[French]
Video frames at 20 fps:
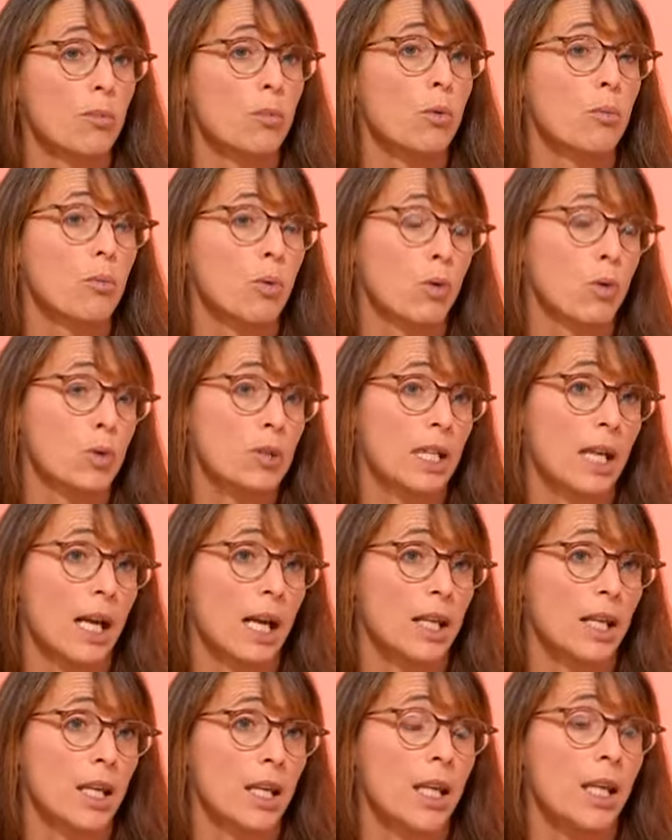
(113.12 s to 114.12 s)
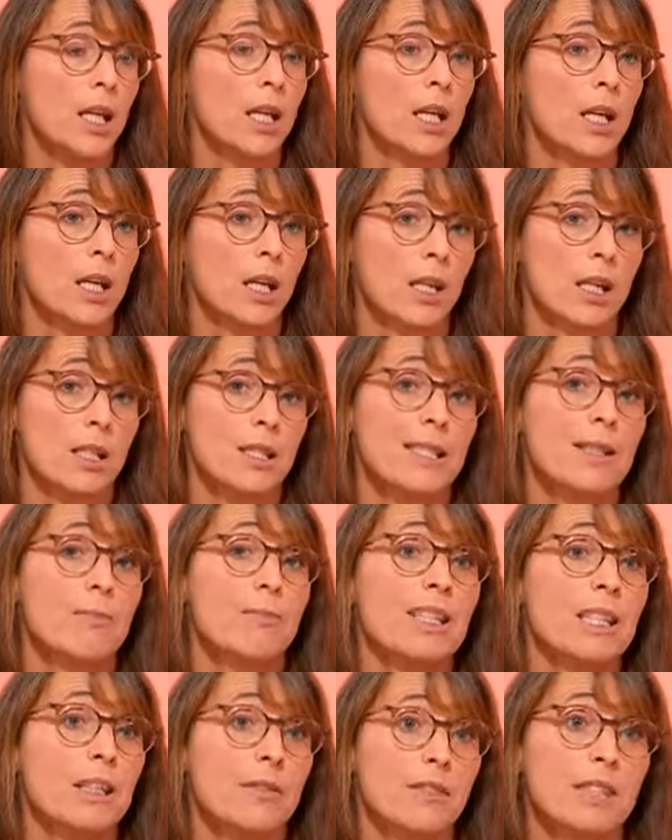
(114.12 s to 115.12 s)
et pour, pour le salarié, c'est
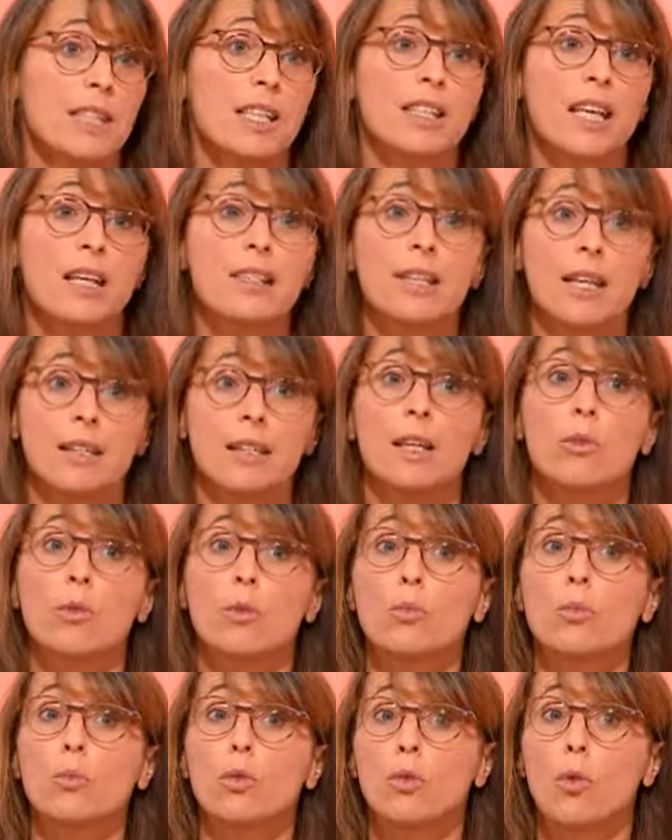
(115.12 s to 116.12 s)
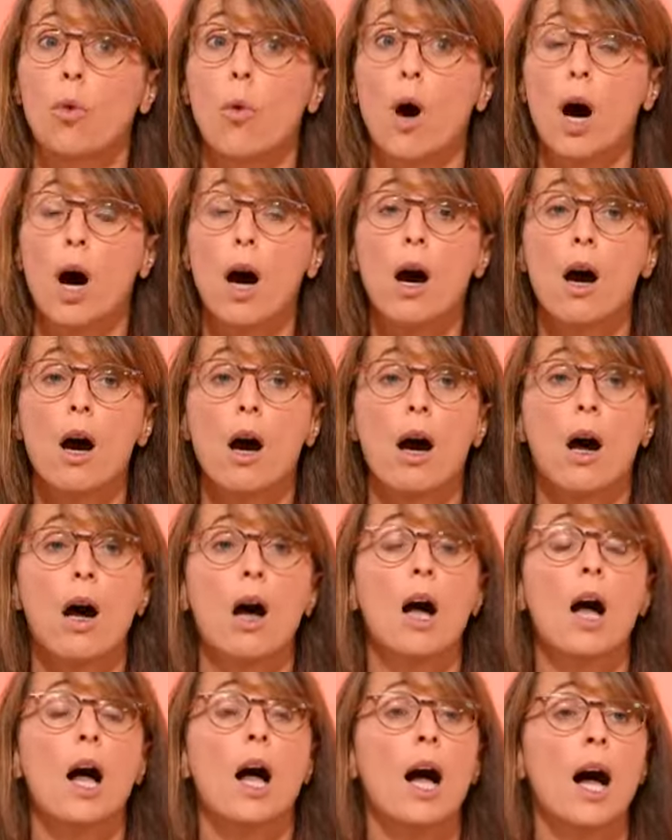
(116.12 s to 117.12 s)
bénéficier d'un certain nombre de droits.
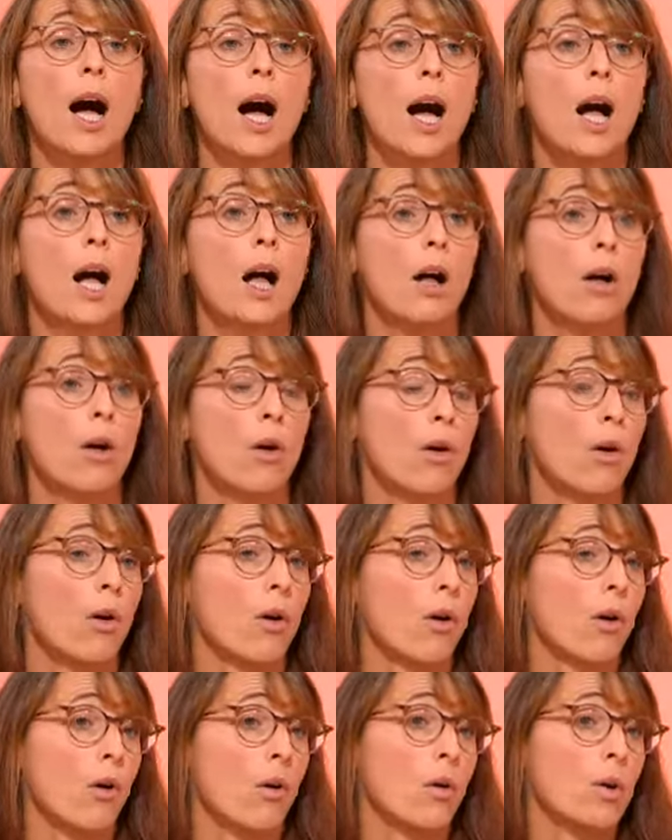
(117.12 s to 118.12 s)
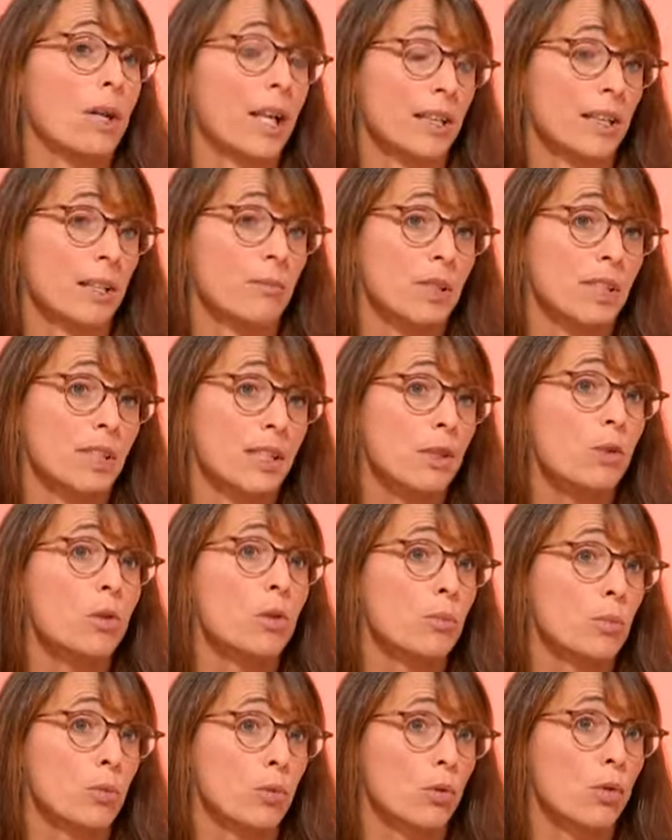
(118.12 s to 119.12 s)
Un, euh, l'indemnité de
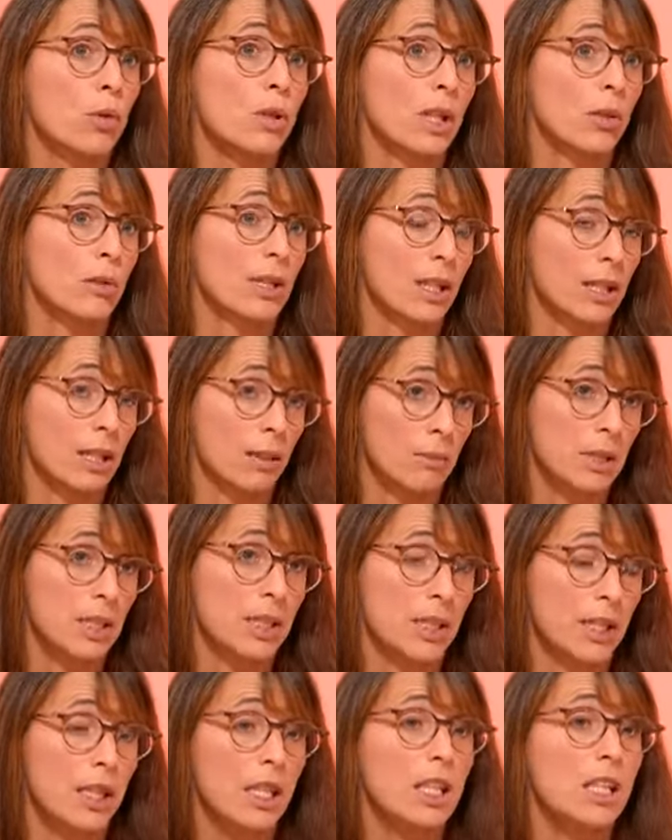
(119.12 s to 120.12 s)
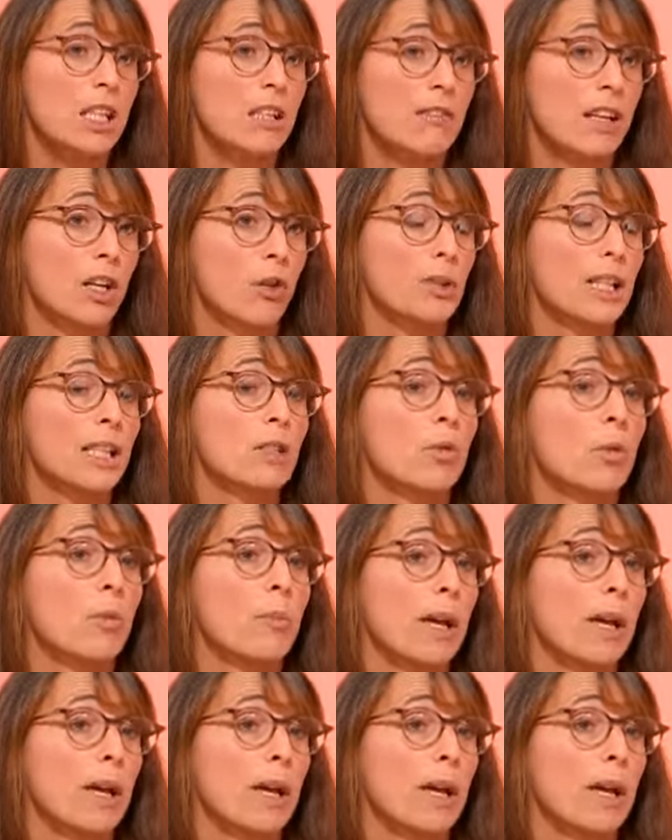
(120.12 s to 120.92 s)
rupture, il y a une indemnité équivalente à ce qu'on